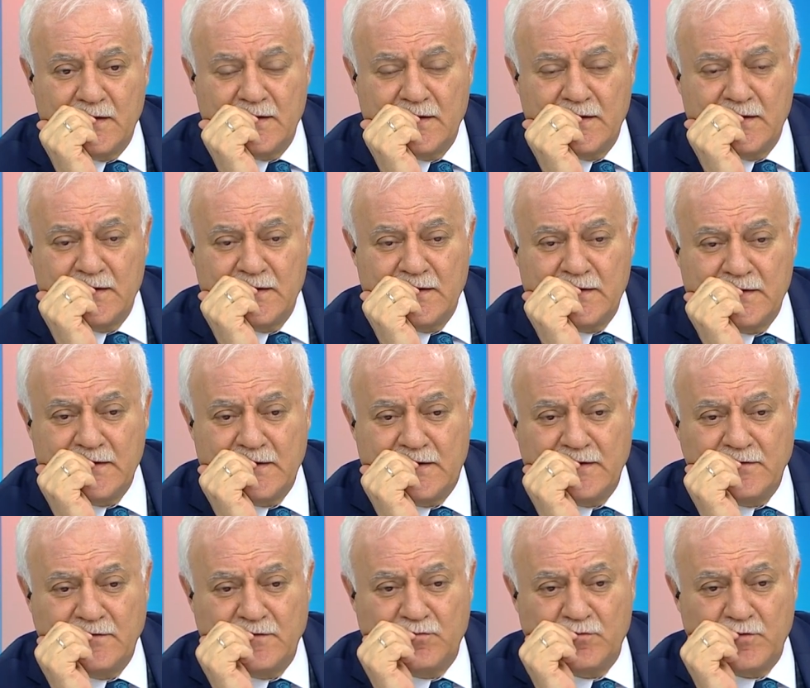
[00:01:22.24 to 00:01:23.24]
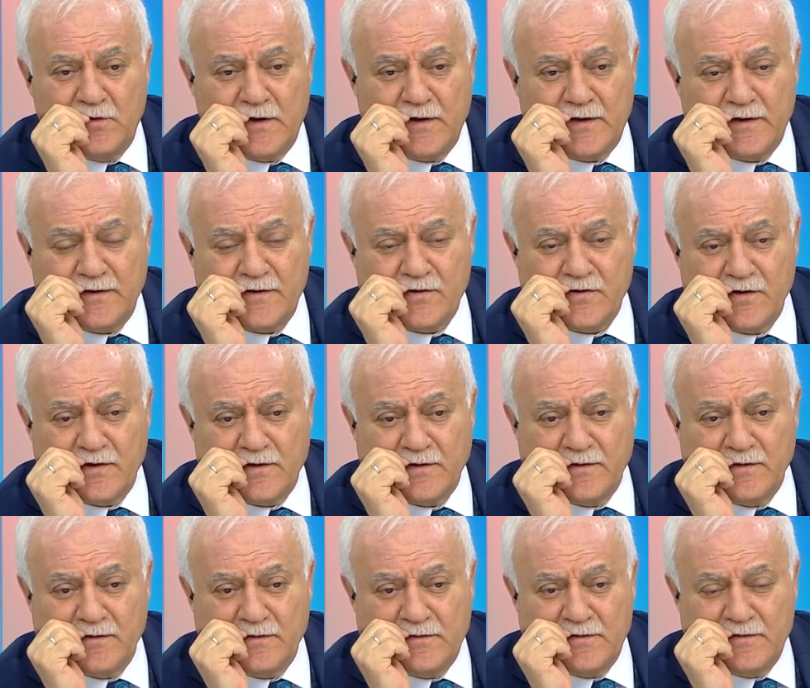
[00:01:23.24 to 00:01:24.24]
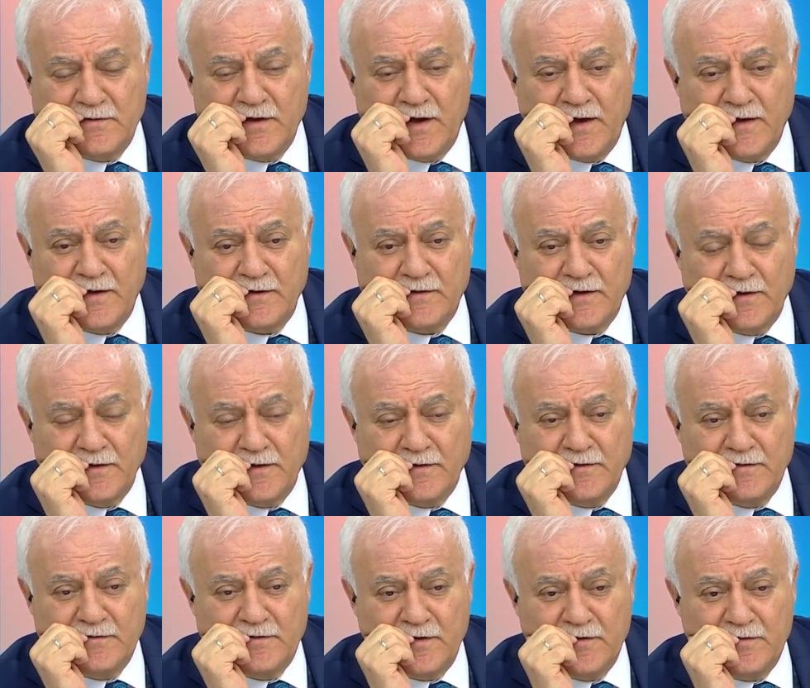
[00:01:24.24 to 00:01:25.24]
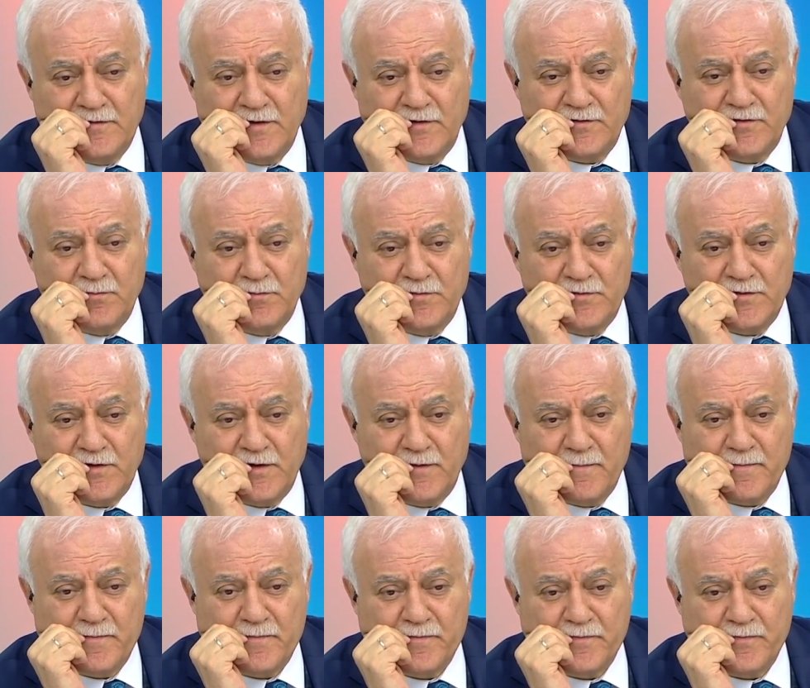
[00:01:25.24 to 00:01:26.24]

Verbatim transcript: Ee, ikinci soru arkadaşlar siz daha net anladıysanız yazın bize